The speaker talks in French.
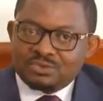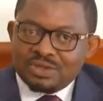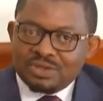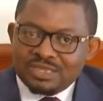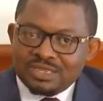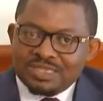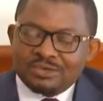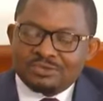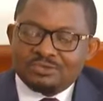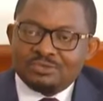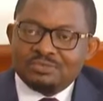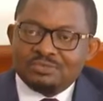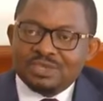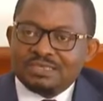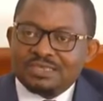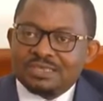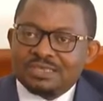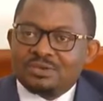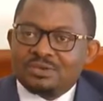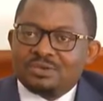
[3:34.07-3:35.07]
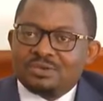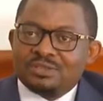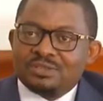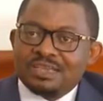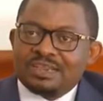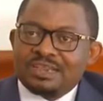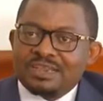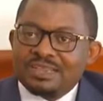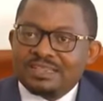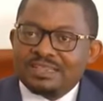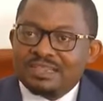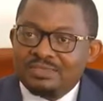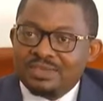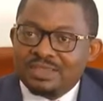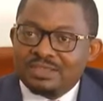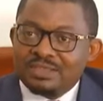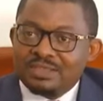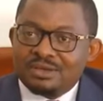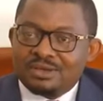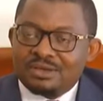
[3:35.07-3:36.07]
un, tas de métiers qui ont été créés, des
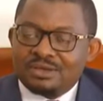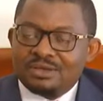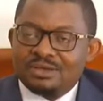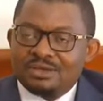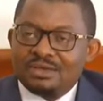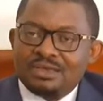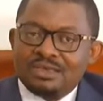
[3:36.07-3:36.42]
mineurs.